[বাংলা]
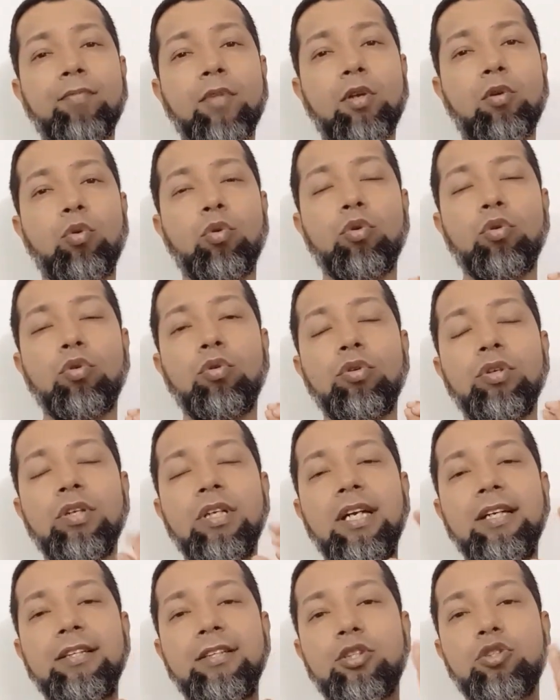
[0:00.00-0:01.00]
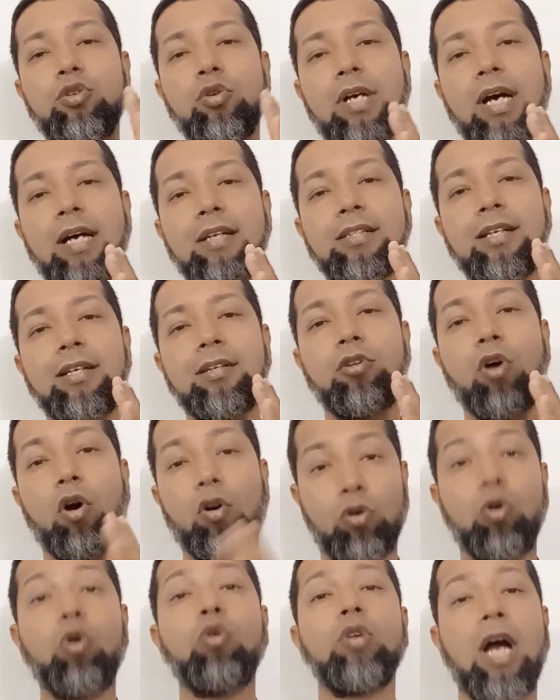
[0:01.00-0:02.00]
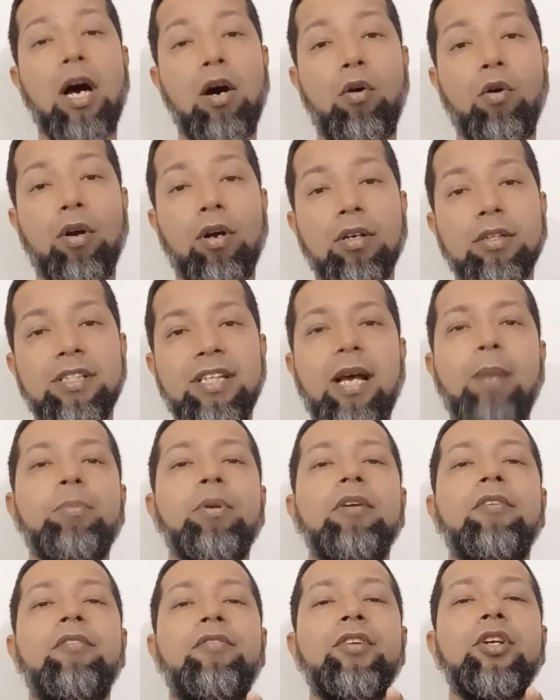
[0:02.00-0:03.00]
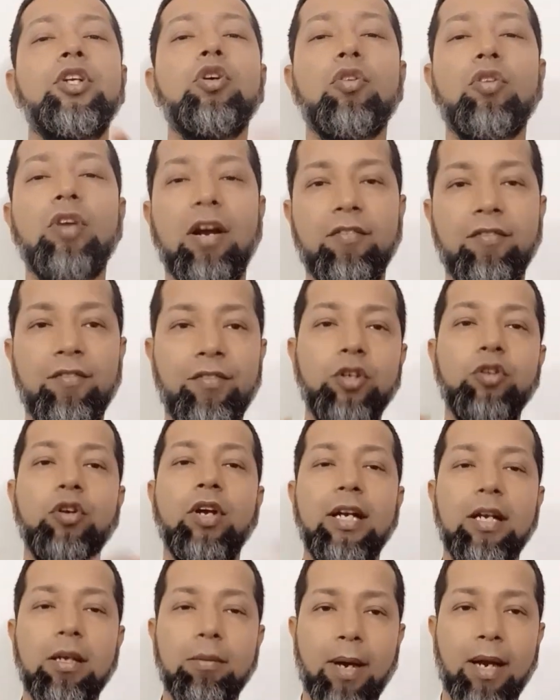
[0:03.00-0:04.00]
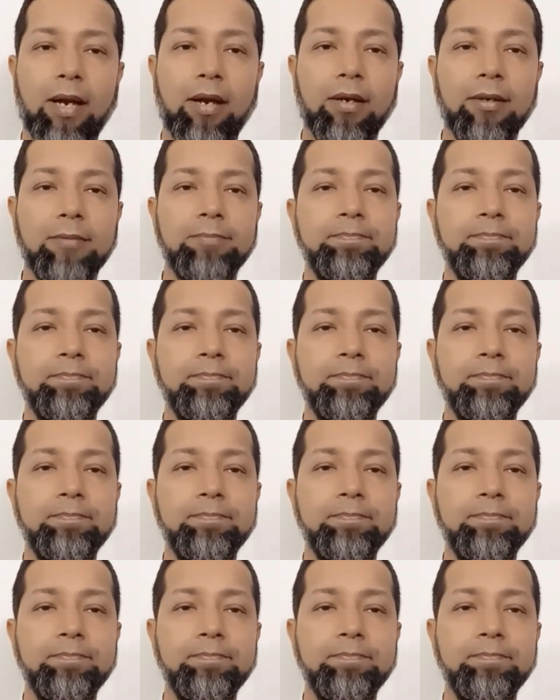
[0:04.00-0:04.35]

কোনো নির্দিষ্ট কাজে দক্ষ না হন সে আপনি ভিডিওগ্রাফ ভিডিও এডিটিং পারেন না